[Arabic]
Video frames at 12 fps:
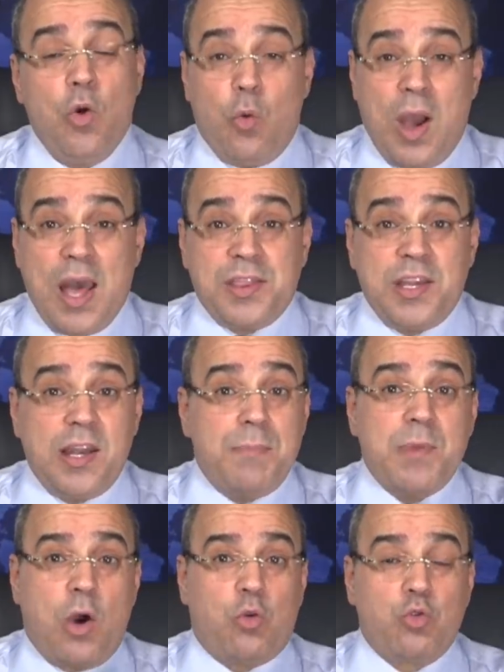وهذه
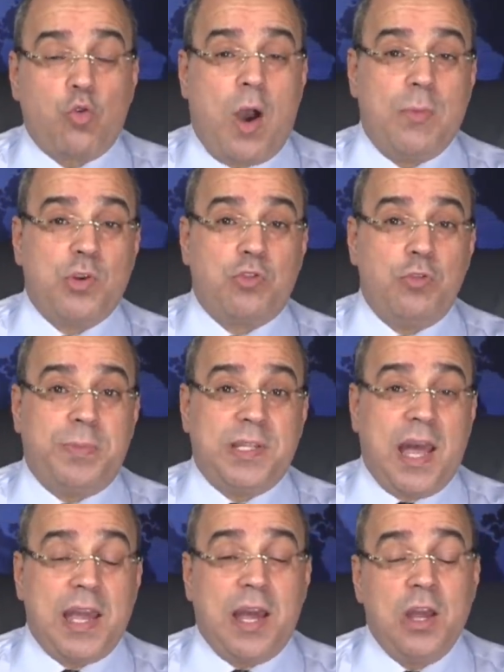لم يأخذوها منذ
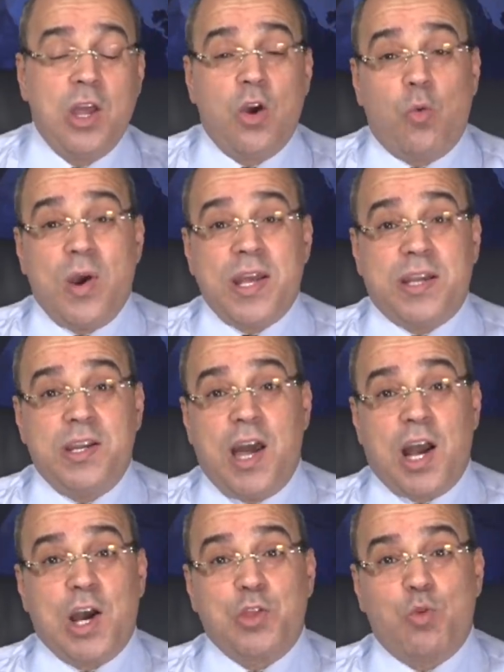البداية ولكن
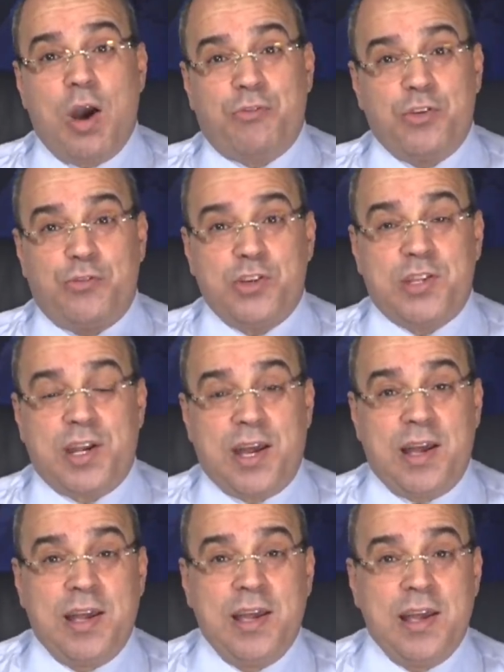أخذوها في
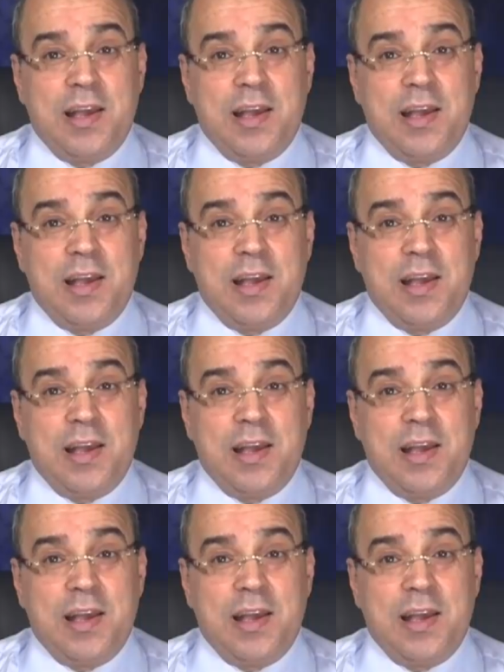الفترة